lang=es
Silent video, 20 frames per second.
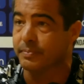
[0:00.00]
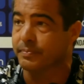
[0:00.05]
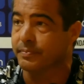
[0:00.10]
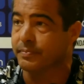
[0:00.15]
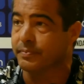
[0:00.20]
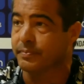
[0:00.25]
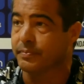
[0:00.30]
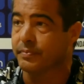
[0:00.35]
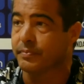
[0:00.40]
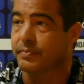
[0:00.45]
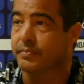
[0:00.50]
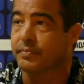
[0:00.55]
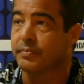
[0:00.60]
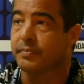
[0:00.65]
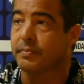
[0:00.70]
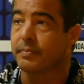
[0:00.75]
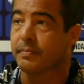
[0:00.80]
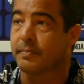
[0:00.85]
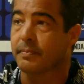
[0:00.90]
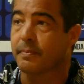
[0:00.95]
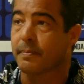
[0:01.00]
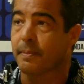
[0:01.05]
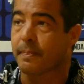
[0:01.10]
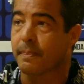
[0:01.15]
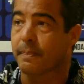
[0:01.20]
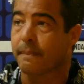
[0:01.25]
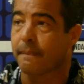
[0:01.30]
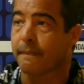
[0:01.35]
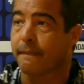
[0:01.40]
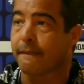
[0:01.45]
cualquier caso
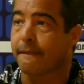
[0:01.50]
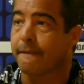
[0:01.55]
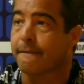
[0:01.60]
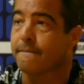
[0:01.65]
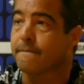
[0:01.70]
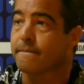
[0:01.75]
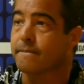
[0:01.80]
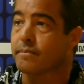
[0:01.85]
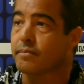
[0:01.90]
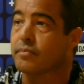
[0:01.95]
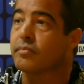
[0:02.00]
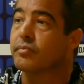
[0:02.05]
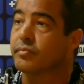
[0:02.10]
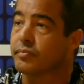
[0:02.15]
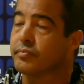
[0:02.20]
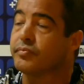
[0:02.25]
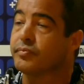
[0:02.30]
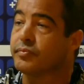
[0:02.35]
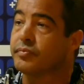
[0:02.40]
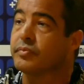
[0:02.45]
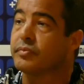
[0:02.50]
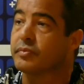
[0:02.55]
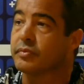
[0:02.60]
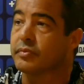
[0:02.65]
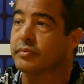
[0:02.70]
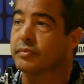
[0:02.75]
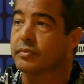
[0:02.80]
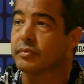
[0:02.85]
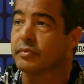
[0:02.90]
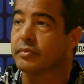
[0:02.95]
positivo, ¿no? Que vaya
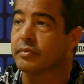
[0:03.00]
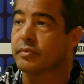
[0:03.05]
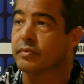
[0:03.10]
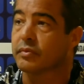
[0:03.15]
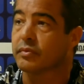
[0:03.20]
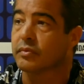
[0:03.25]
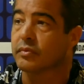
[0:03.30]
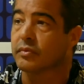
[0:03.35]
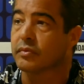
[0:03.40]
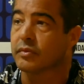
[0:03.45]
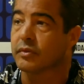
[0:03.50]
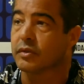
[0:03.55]
recuperando